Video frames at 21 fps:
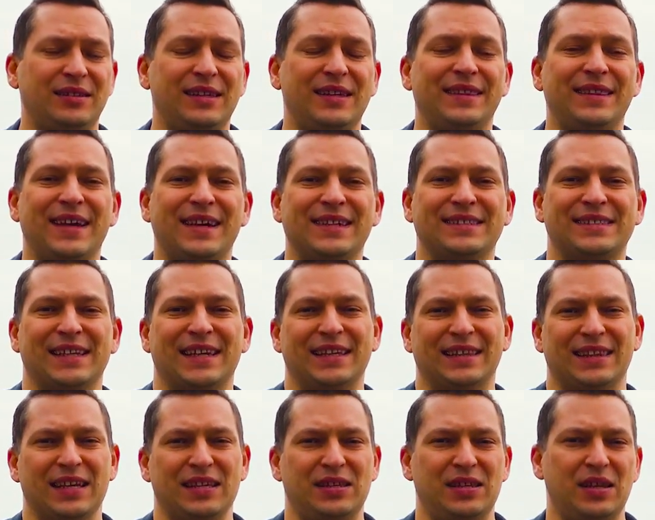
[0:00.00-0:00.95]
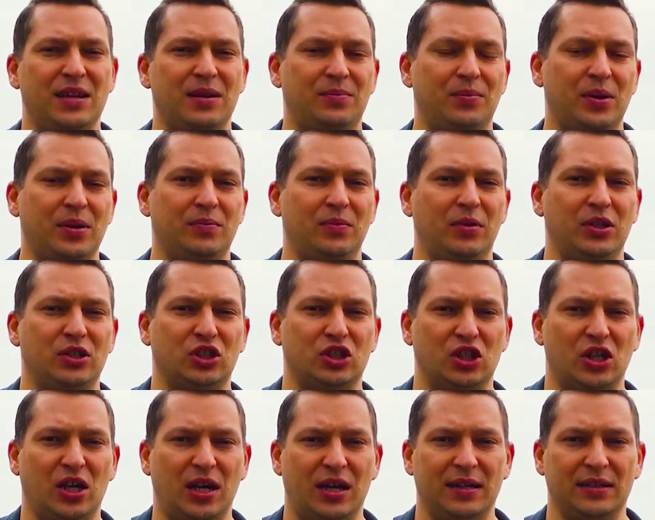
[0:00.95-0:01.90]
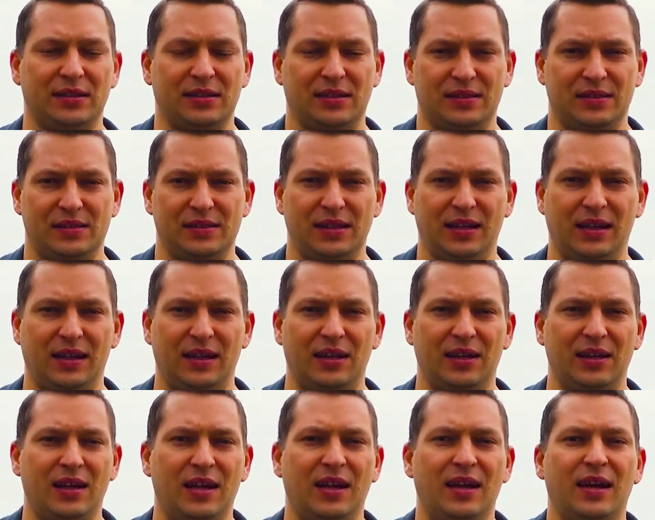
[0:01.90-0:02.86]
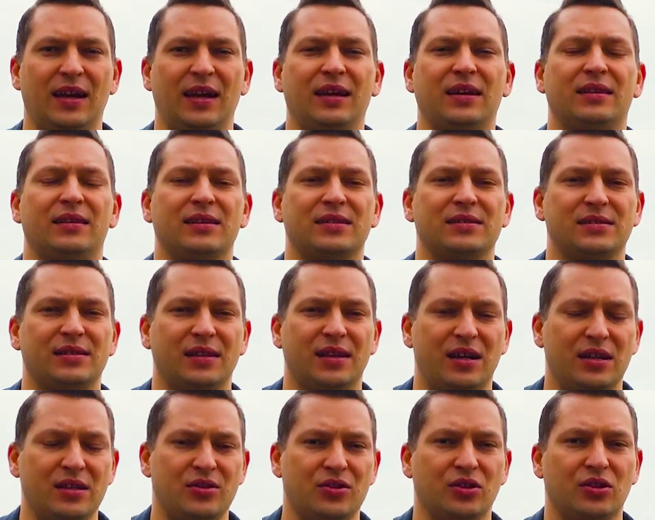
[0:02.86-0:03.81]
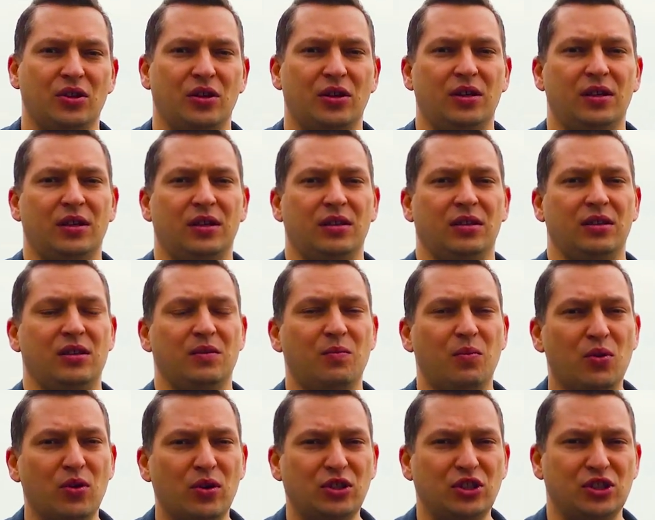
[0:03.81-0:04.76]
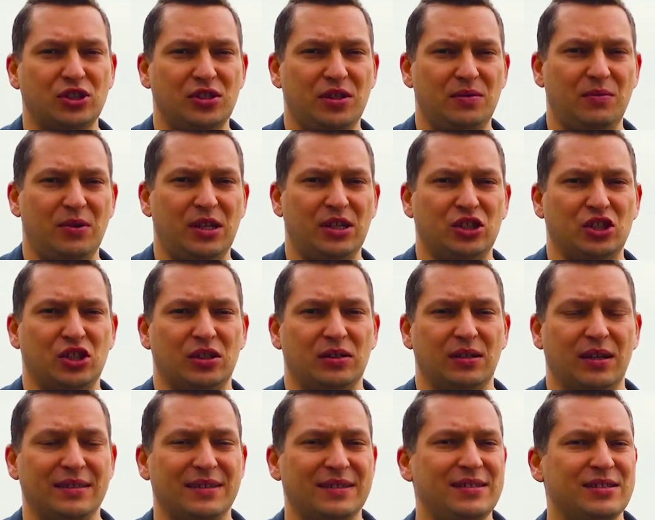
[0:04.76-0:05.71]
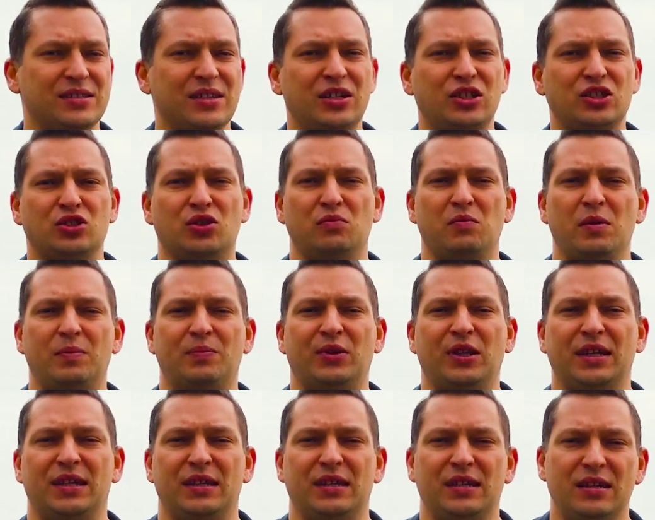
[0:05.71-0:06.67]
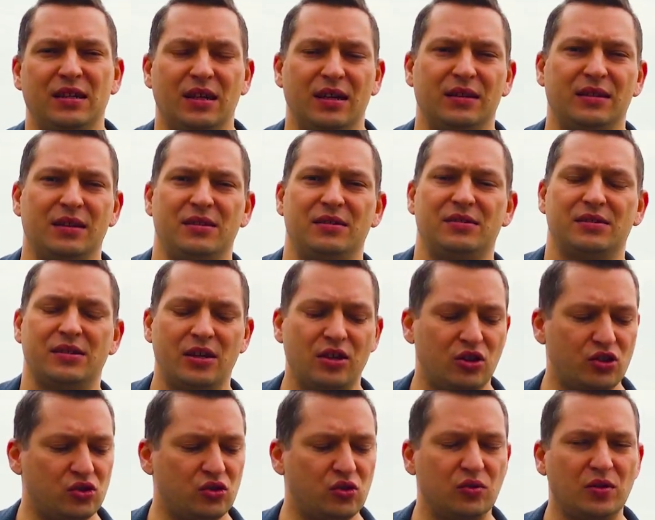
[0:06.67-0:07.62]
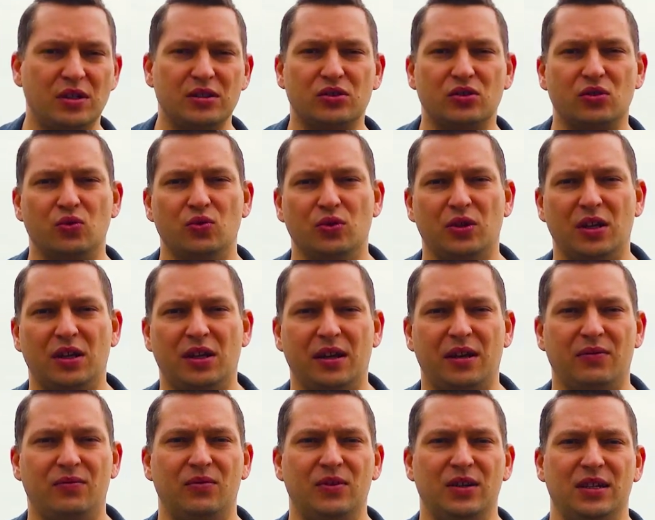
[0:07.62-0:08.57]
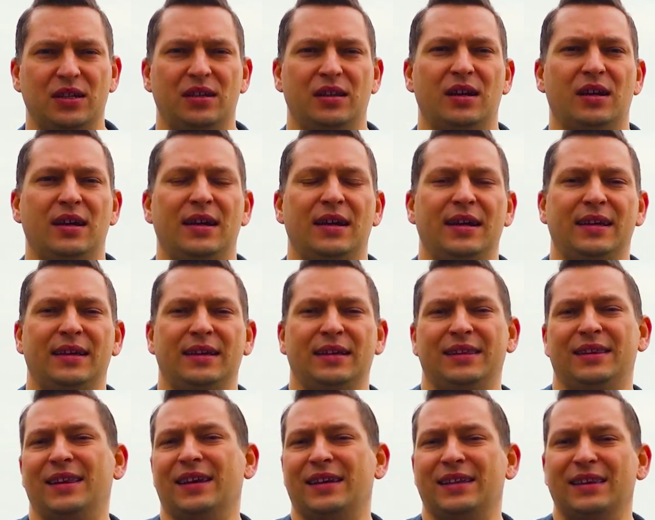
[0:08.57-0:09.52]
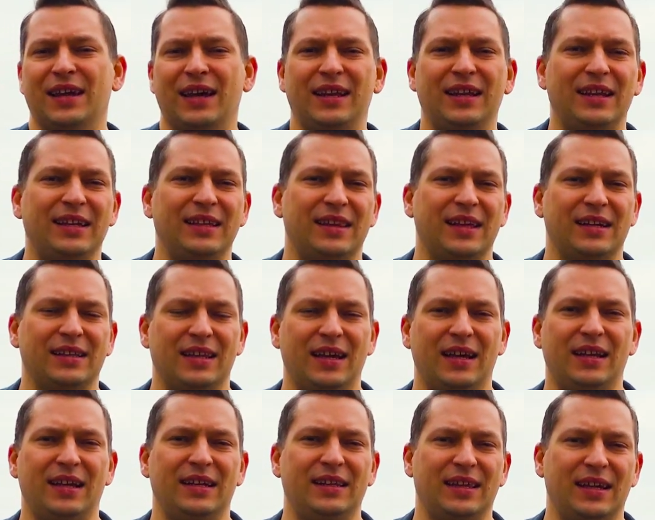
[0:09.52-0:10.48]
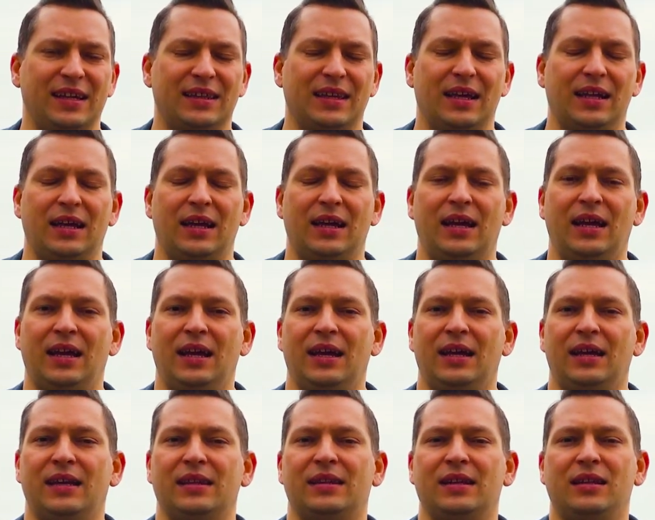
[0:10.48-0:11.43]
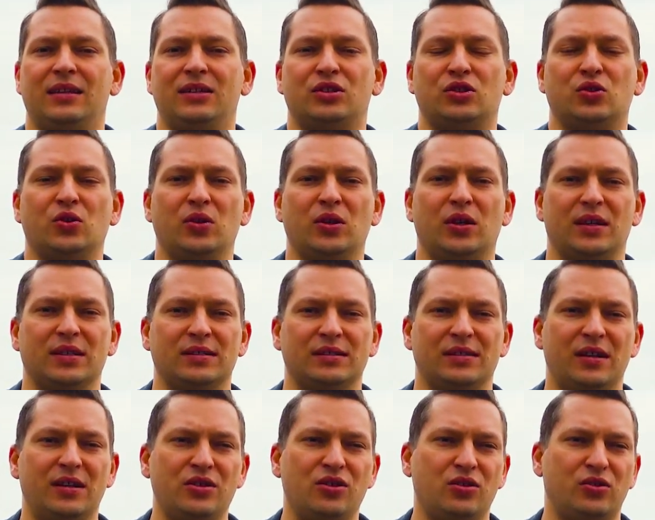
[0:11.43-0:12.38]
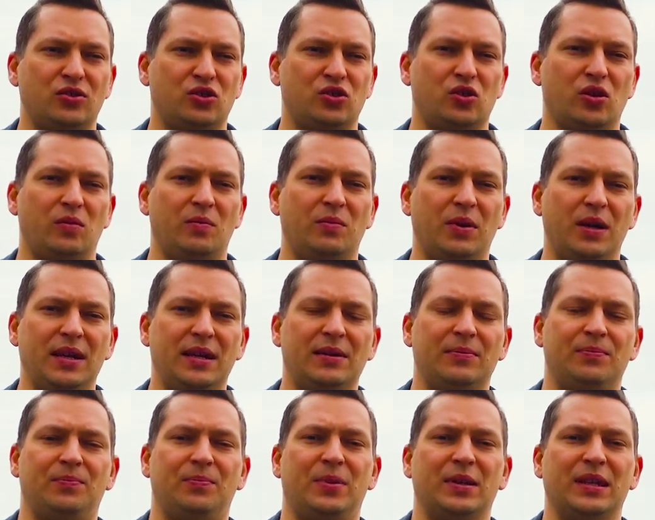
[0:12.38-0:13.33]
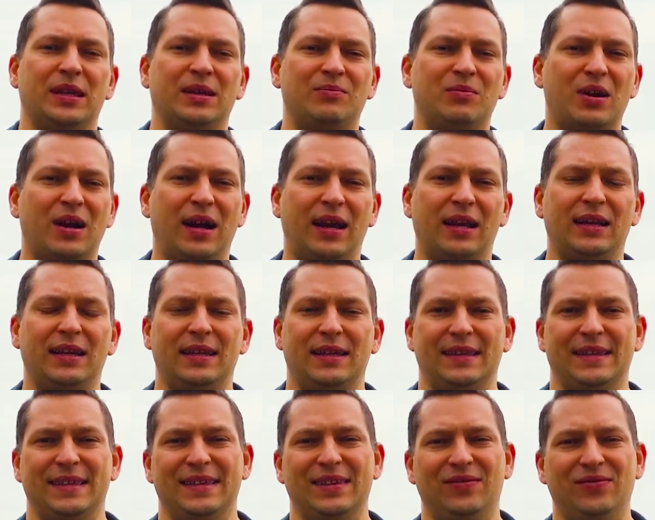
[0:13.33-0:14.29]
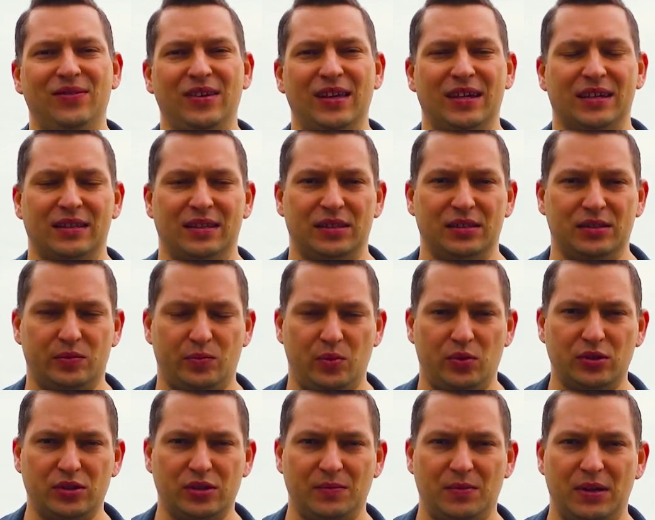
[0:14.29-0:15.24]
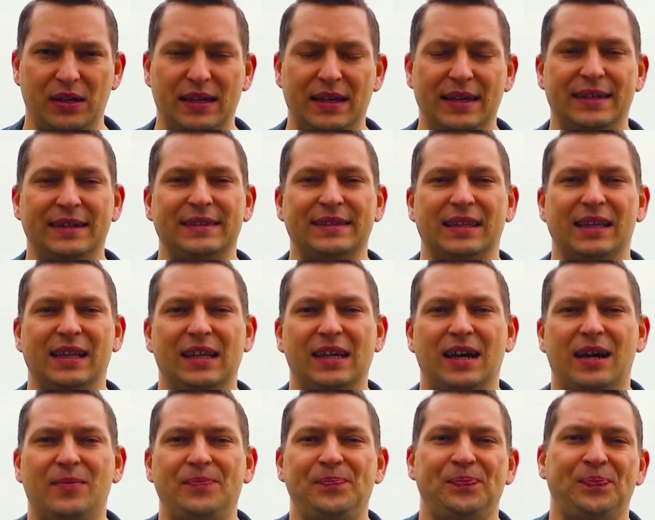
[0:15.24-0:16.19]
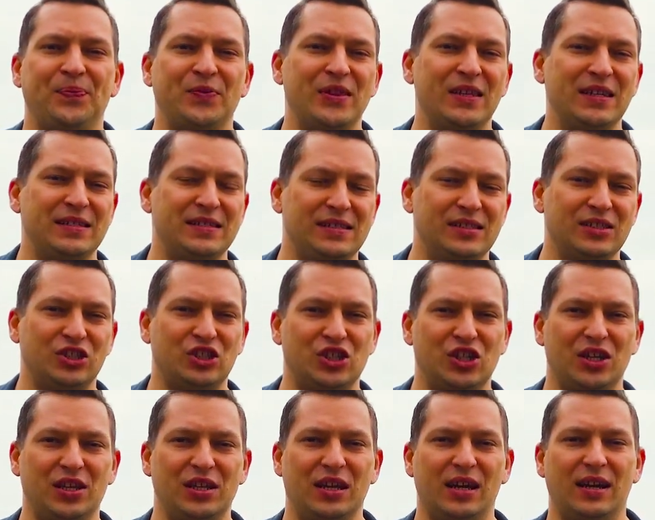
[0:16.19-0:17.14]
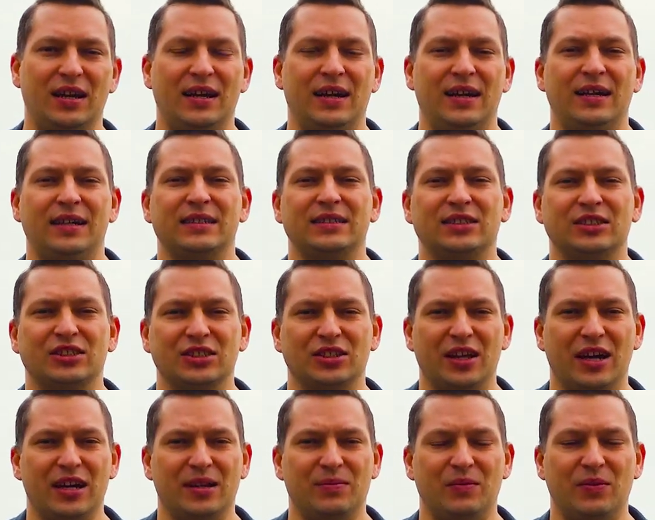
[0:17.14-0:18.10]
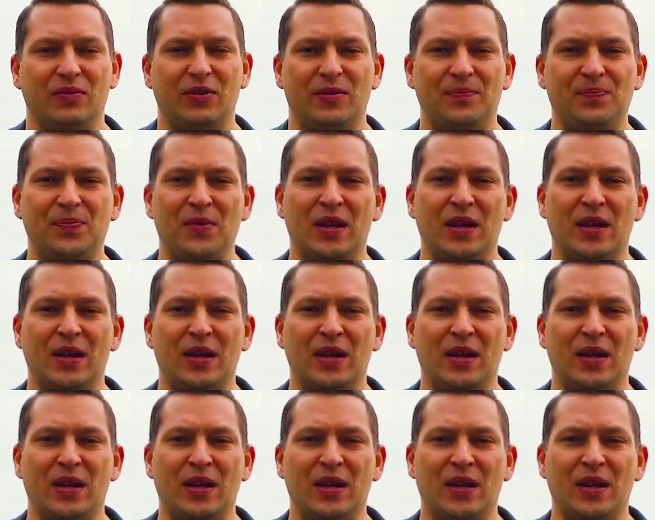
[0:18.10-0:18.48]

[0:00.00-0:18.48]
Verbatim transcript: и нас это не приближает к цели, это значит, ни больше, ни меньше. Это не значит, что мы плохие, это не значит, что у нас руки кривые и так далее, и так далее, и так далее. Это лишь только значит, что мы подобрали неверные способы для достижения желаемого.